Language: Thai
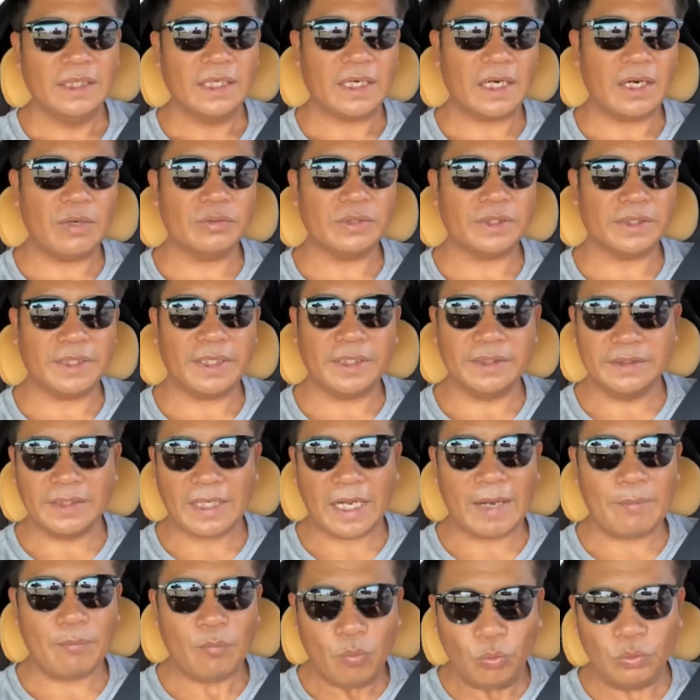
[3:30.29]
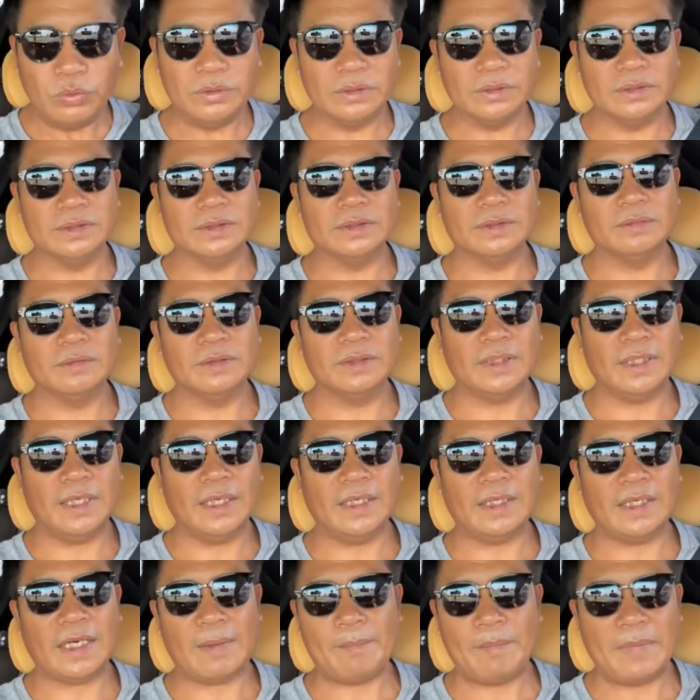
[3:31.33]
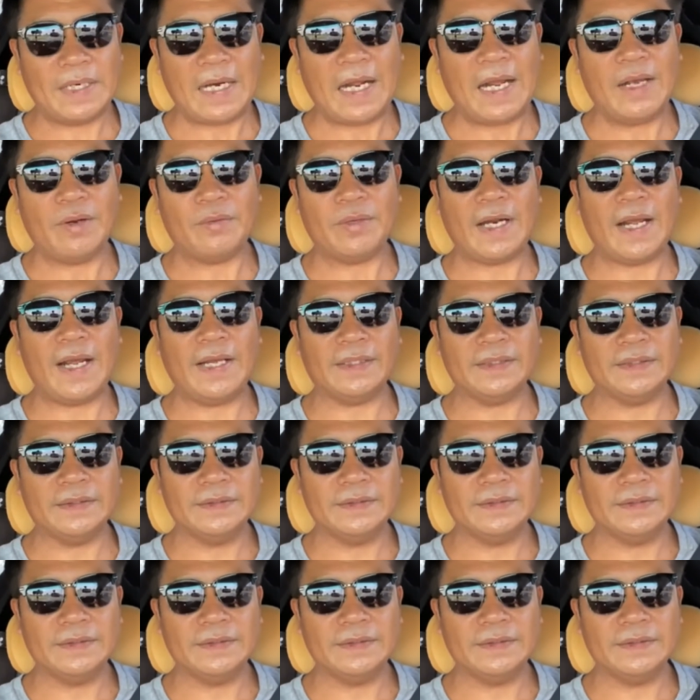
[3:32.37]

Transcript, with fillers: เราจะกินน้ำอุ่นนะธรรมดาก็ได้